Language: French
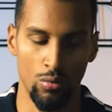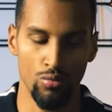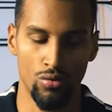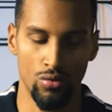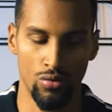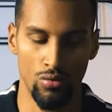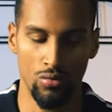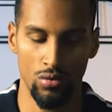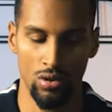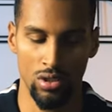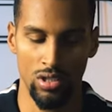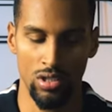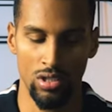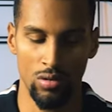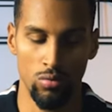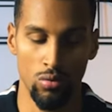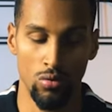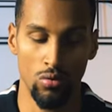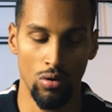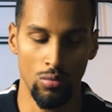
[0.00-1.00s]
en muscu,
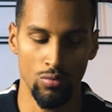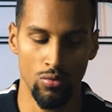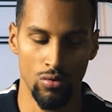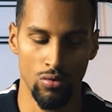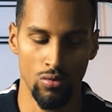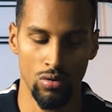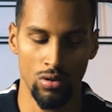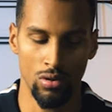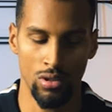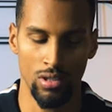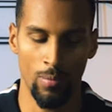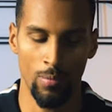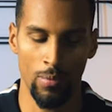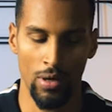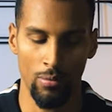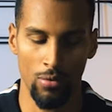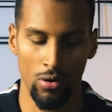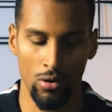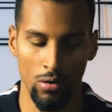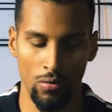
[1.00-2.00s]
j'utilise beaucoup en muscu parce que ça me
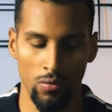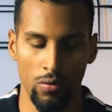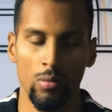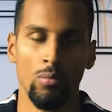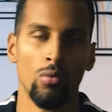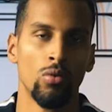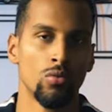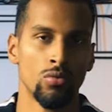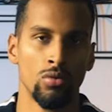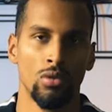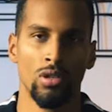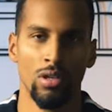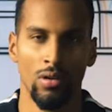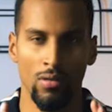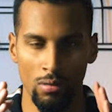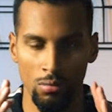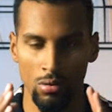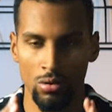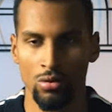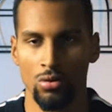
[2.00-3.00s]
permet encore une fois de me concentrer
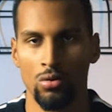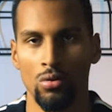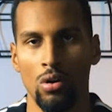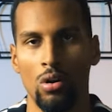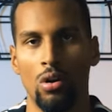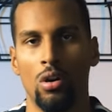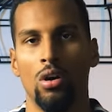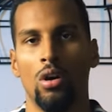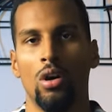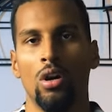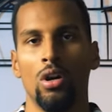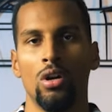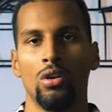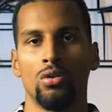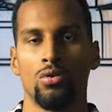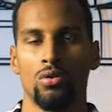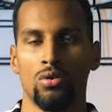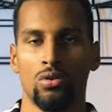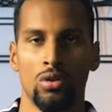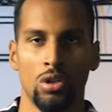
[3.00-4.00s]
vraiment sur, euh,
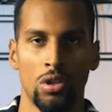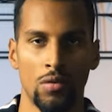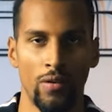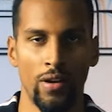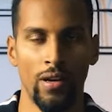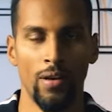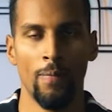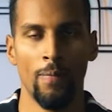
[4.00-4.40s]
sur ce que je fais